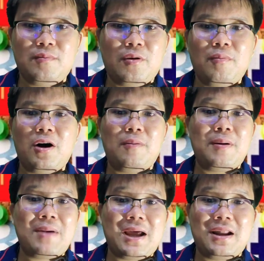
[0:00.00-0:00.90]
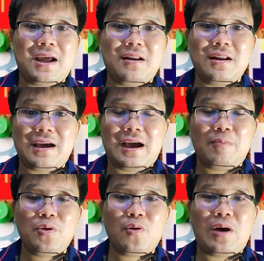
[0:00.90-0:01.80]
ผมบอกประมาณนั้นนะครั
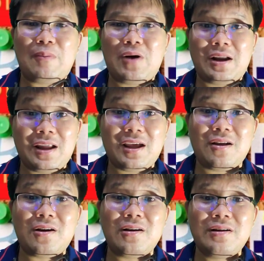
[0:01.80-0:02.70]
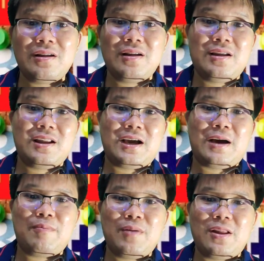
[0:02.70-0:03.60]
บด้วยความหวังดีเนาะนะค
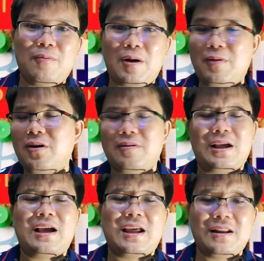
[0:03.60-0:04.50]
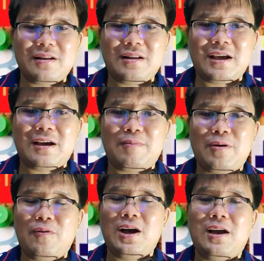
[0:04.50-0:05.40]
รับไม่ต้องมาบอกอย่างนั้นนะครับ
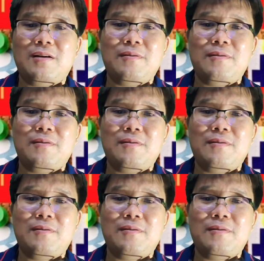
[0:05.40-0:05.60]
ราะว่า